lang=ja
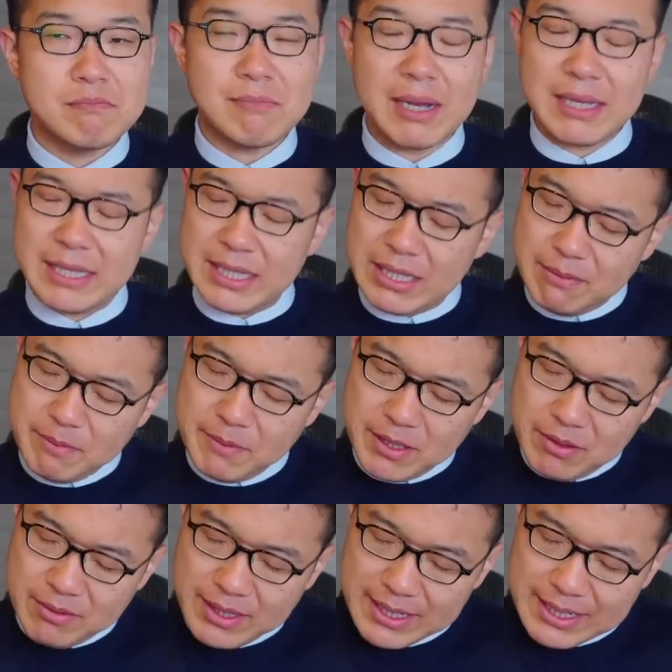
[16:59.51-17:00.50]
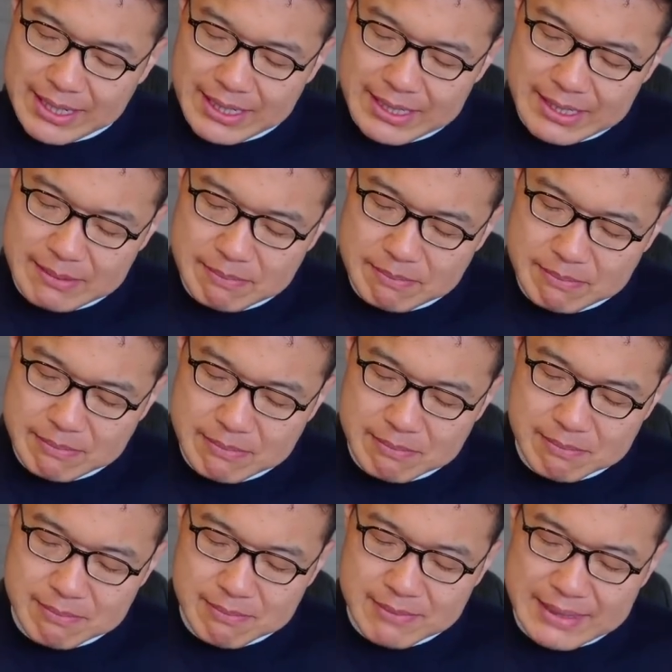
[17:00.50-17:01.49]
まあ、日々の中に、
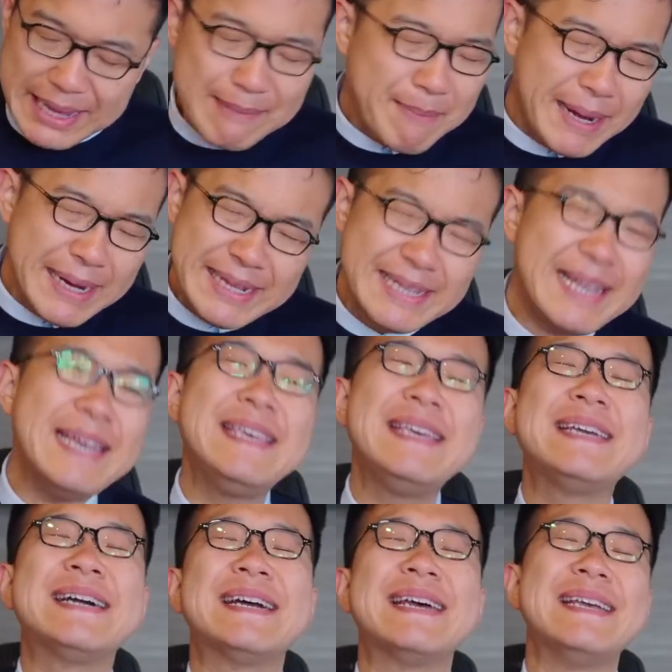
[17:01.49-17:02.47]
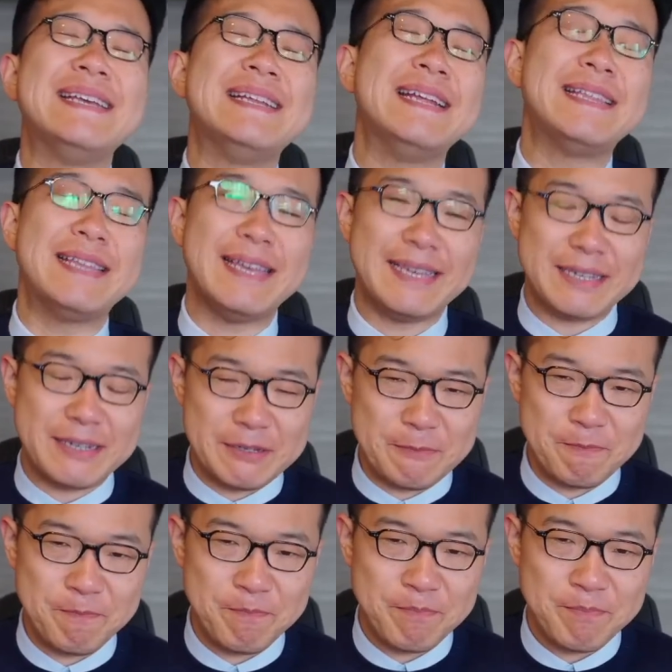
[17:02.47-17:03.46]
たまにでいいから入れてい
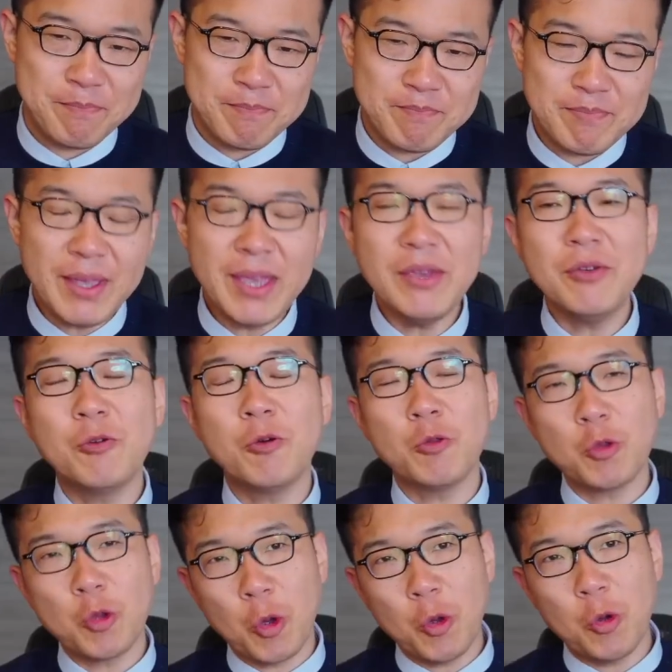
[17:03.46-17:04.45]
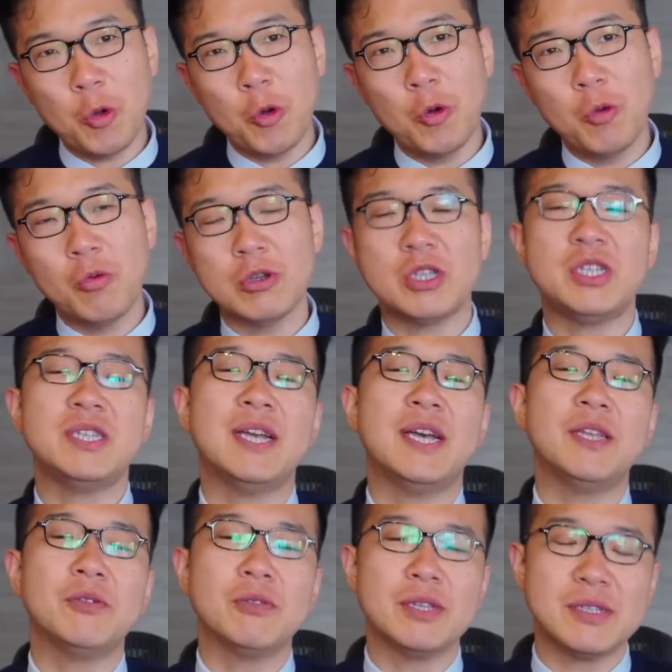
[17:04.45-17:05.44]
くってことをし
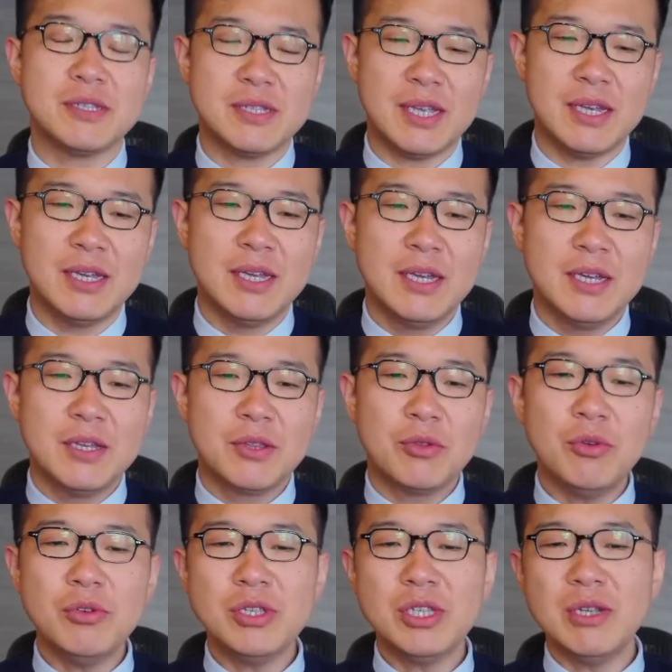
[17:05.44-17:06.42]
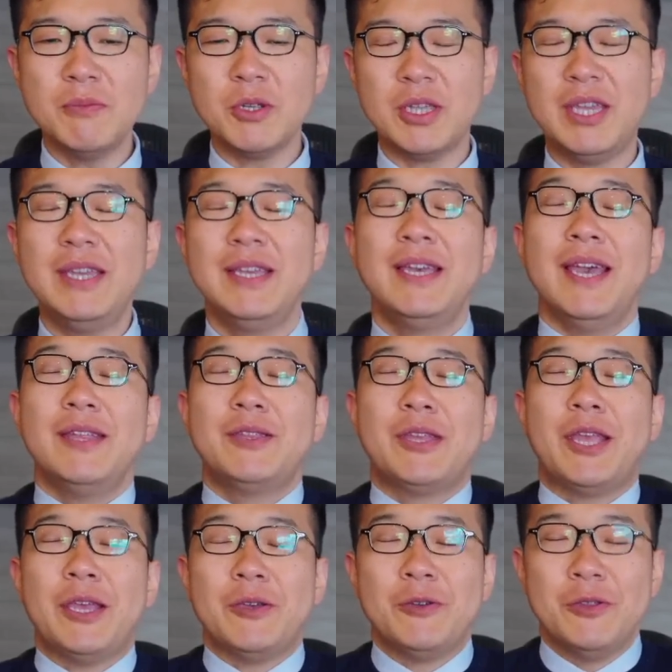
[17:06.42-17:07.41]
ないとですね、どうしても人間っ
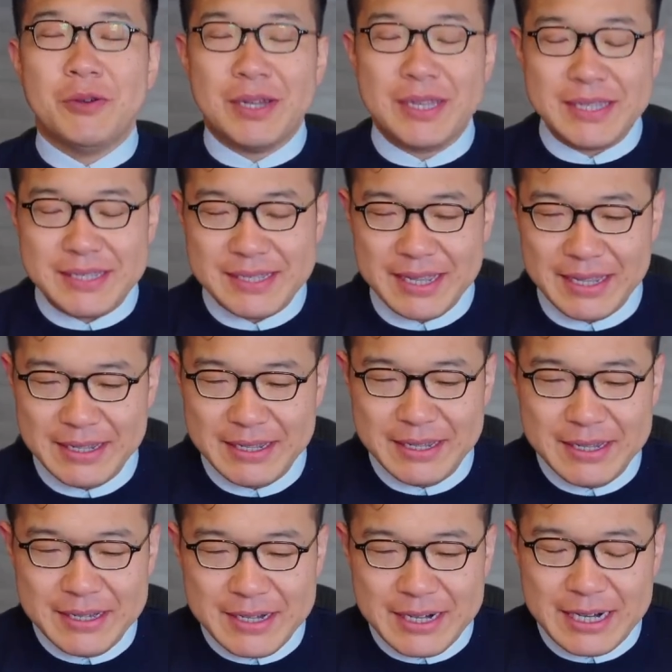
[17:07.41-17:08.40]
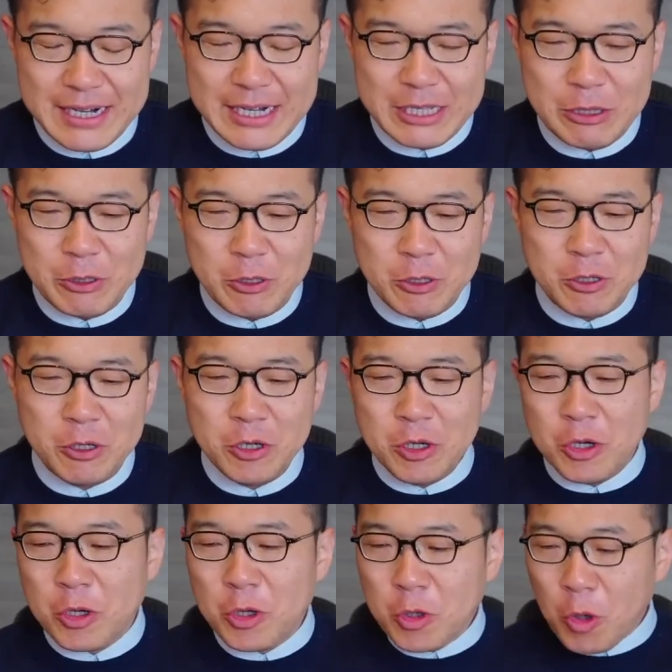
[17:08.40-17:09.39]
ていうのはですね、
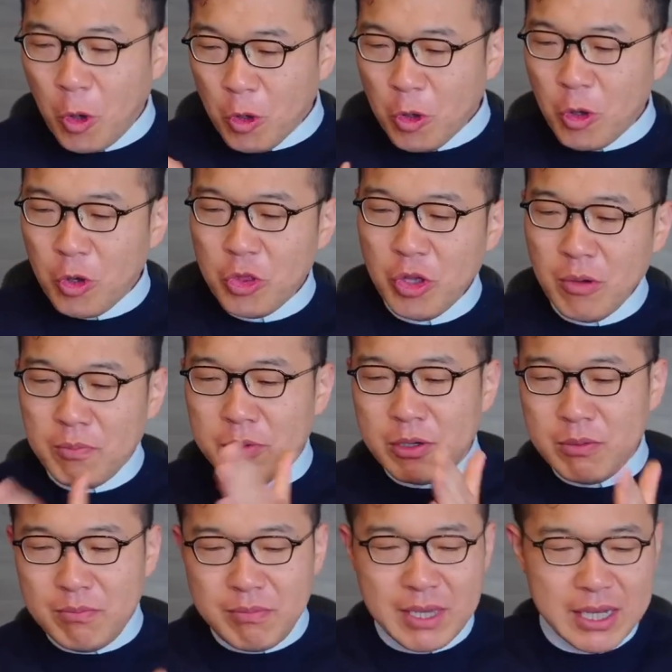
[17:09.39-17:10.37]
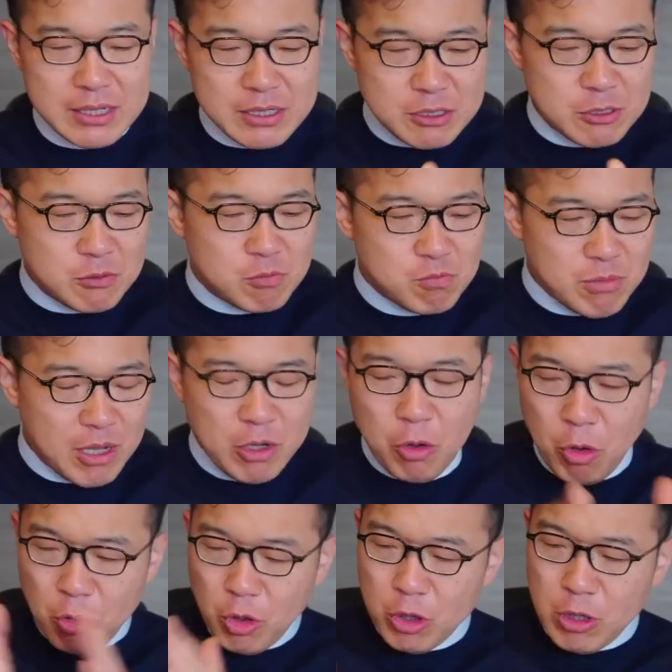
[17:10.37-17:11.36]
個々の文脈、まあ、
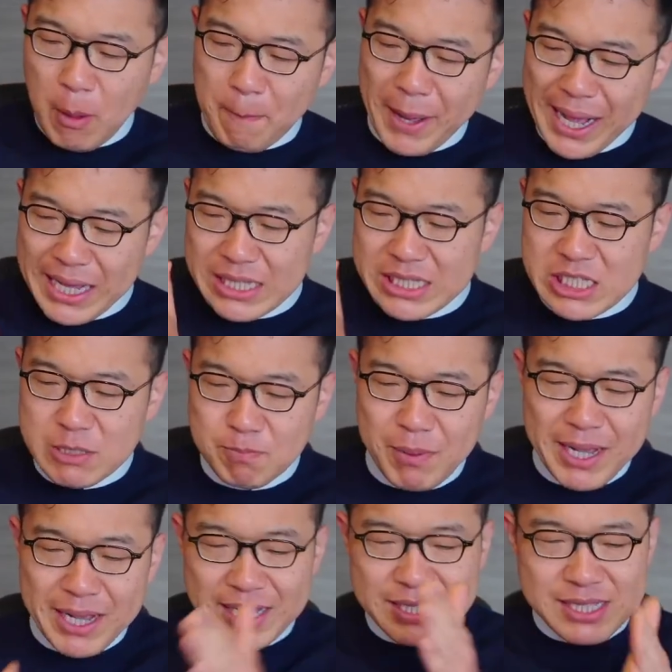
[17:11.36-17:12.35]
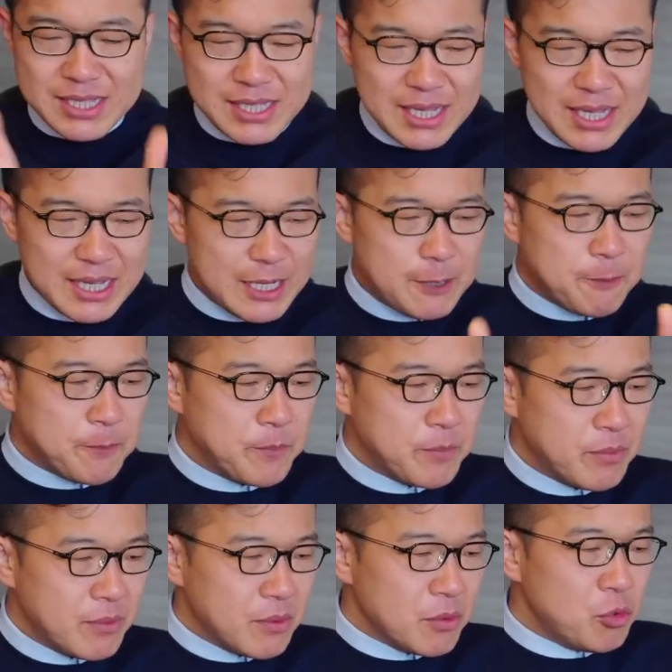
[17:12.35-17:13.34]
個々のパーツで、
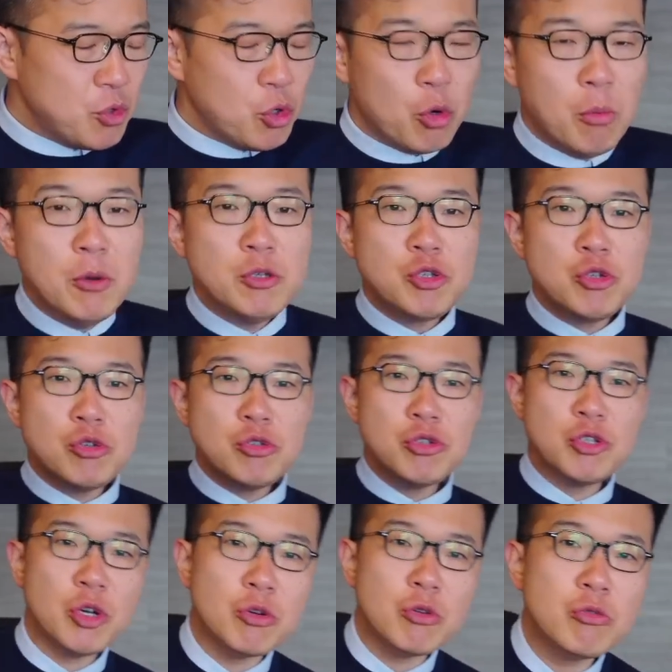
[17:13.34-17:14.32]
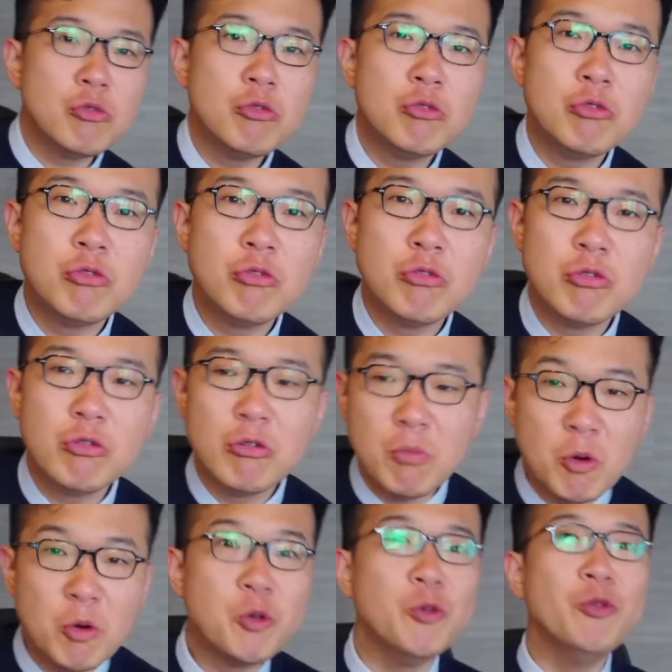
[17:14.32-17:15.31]
いや、お前幸せじゃん。
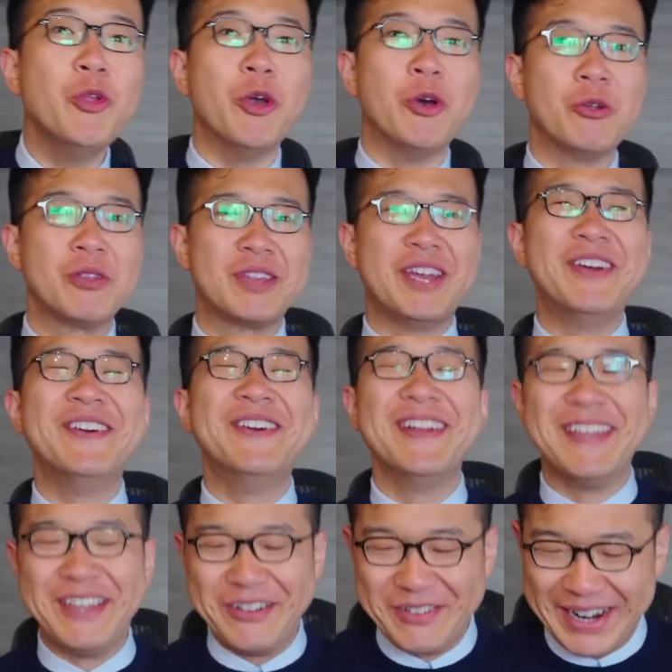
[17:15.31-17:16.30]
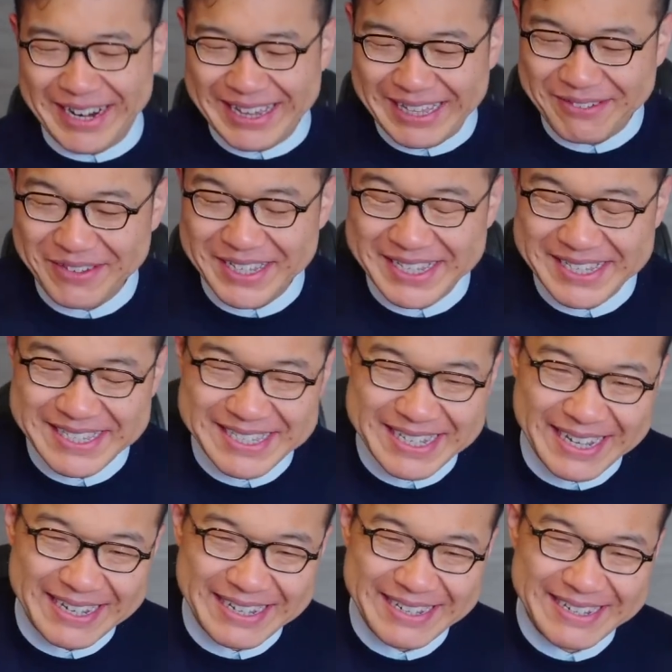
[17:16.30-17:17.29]
文句言うねっていうふうに言われてもです
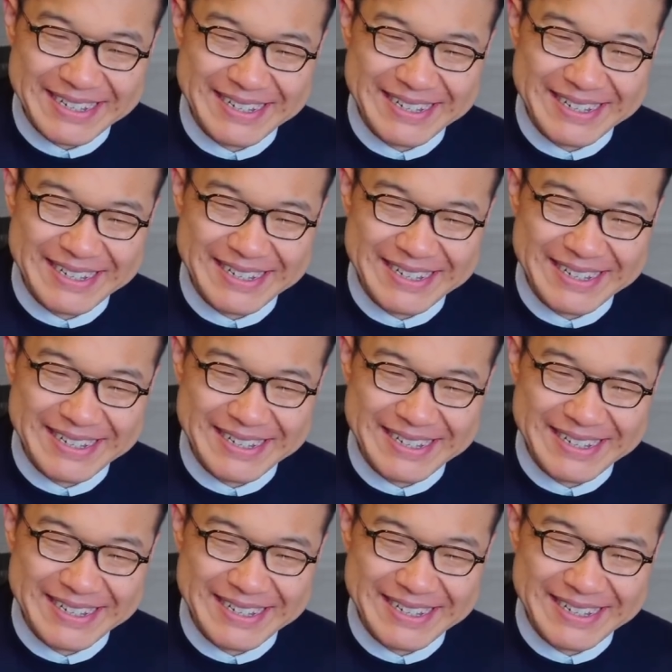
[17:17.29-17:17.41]
ね、